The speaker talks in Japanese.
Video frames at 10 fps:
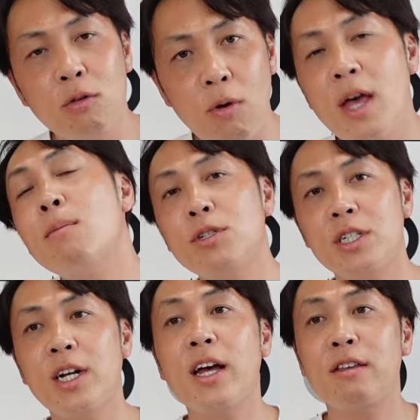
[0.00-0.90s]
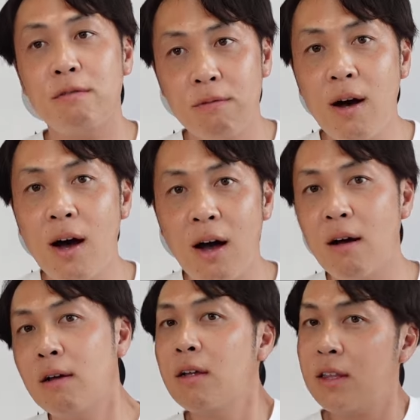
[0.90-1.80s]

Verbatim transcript: の AMG ラインは、